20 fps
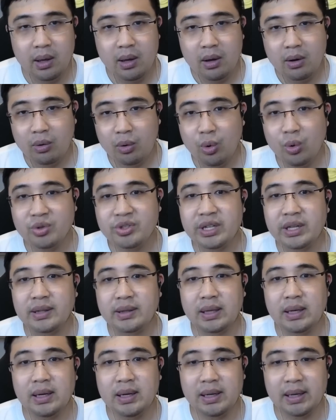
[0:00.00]
คู่เซน
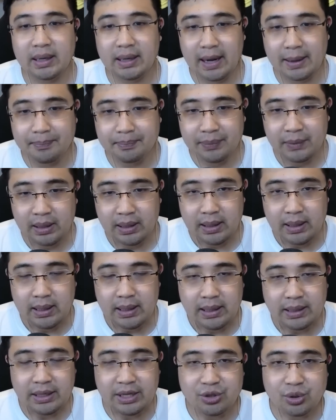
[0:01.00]
เตอร์นะครับ
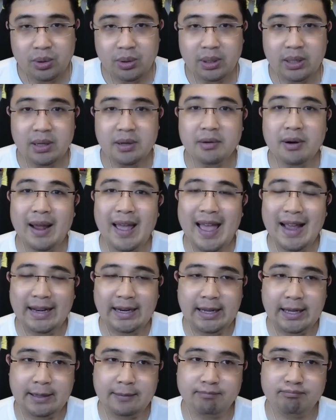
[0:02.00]
ในช่วงครึ่งแรก
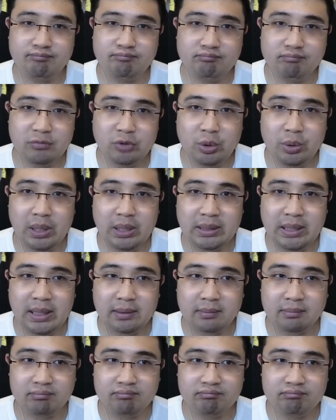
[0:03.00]
เนี่ย ยูไนเต็ด
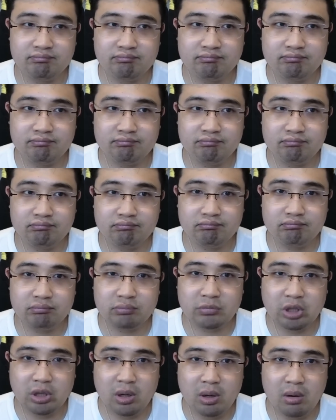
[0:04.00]

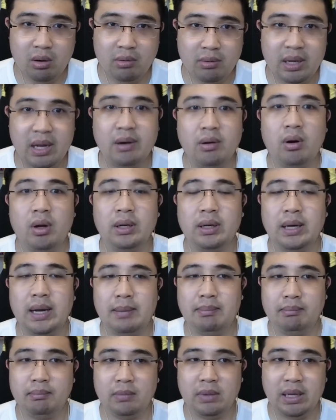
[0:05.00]
ก็แน่นอนครั
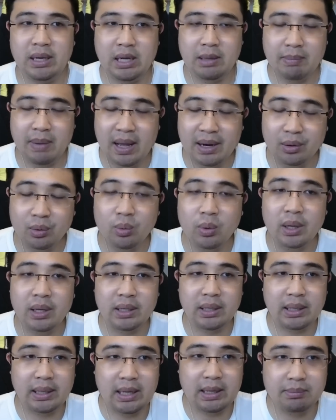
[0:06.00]
บ เล่นในบ้านด้วย
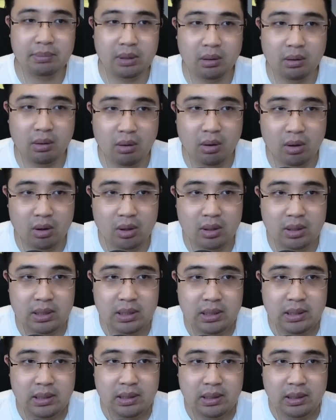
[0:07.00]
นะครับ แล้วก็
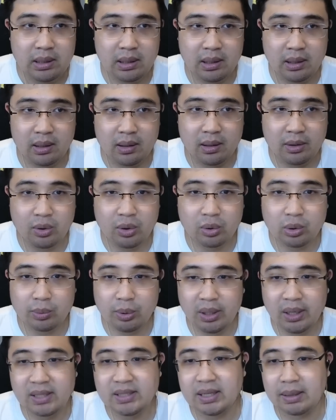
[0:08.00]
ด้วยตัว
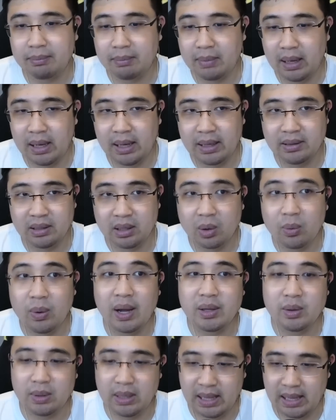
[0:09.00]
ผู้เล่นที่จัดมาเหนือกว่า
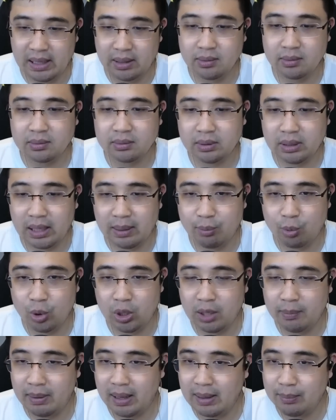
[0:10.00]
อยู่แล้วนะครับ คุ
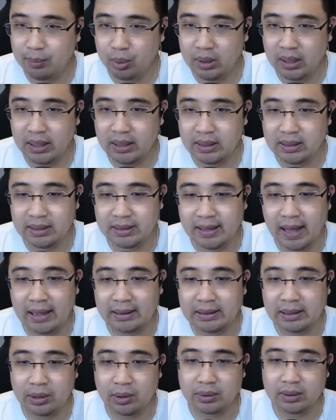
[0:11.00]
ณภาพผู้เล่นเอ่ย แท็ก
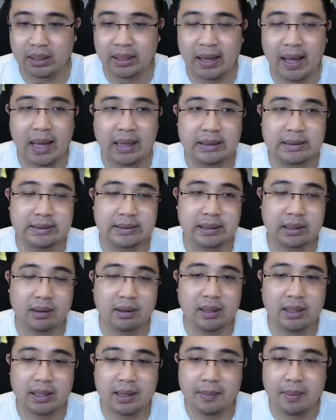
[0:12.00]
ติกของเทนฮากเอ่ย ก็
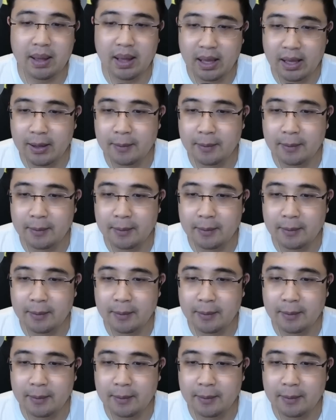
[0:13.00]
เลยทำให้